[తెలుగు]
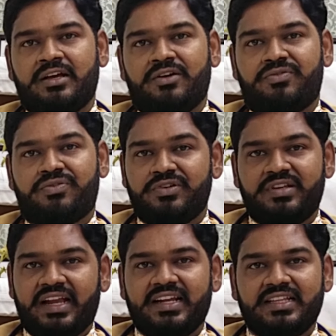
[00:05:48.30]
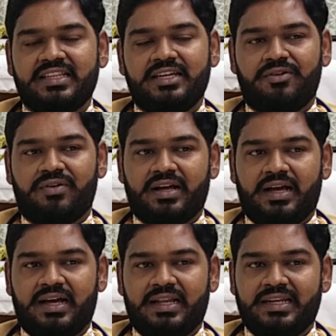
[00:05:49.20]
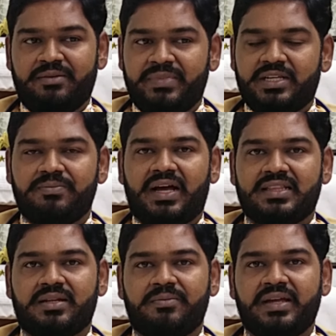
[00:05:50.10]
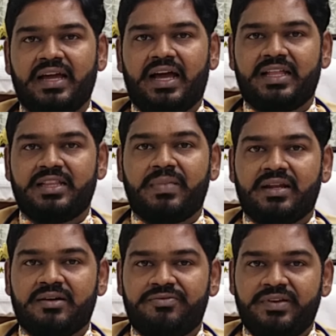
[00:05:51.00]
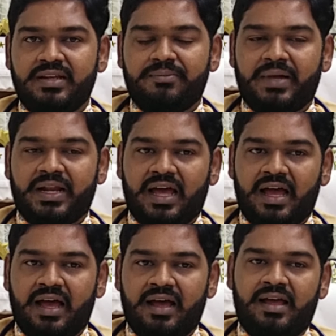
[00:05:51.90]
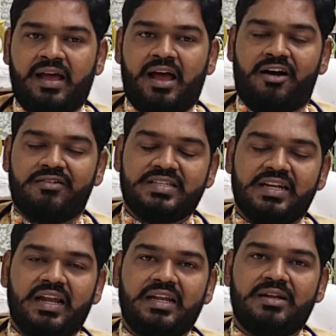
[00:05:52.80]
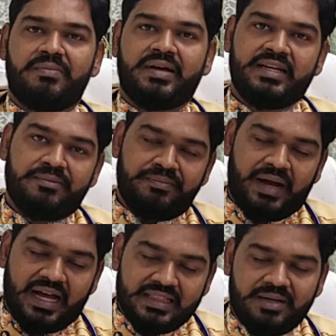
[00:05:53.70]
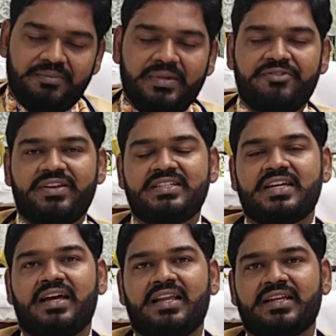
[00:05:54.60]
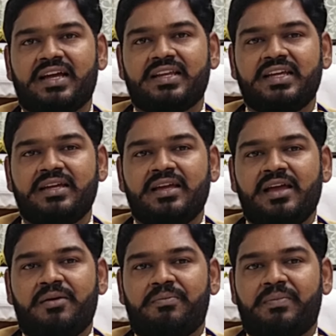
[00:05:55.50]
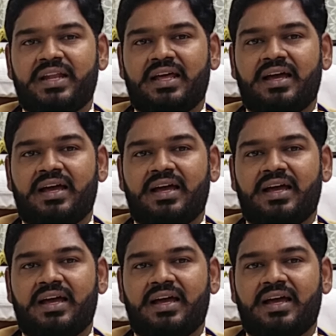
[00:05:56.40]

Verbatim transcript: ఫుడ్ అనేది ఒక లిమిట్ మాత్రమే అది మన ఫిల్ మన అవసరాలను మై మాత్రమే ఫిల్ చేయాలి కానీ మన